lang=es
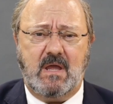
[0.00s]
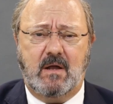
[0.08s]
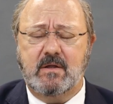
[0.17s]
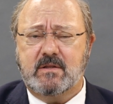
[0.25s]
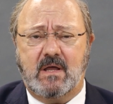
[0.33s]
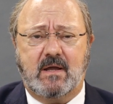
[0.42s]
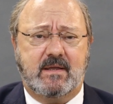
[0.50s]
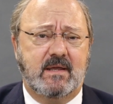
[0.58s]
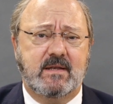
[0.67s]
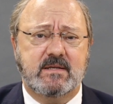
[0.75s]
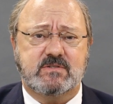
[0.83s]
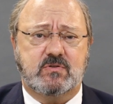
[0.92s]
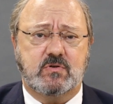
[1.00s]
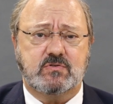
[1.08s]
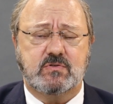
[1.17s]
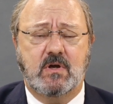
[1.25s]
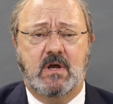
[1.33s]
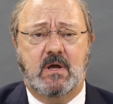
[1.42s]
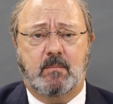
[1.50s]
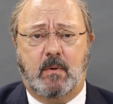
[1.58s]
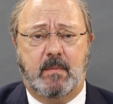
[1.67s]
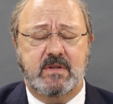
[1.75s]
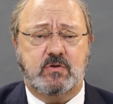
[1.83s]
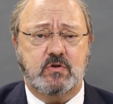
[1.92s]
Ahorita aquí en estos
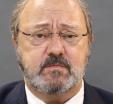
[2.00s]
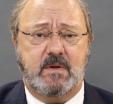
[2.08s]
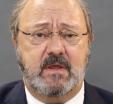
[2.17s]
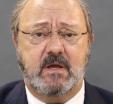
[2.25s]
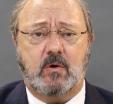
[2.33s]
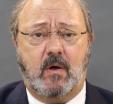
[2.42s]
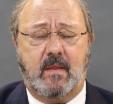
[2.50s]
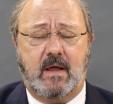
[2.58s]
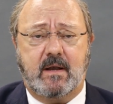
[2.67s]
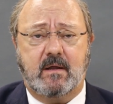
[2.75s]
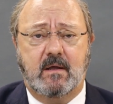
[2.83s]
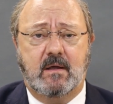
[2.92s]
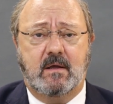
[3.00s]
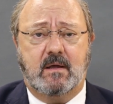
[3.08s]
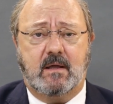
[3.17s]
momentos me dedico a dar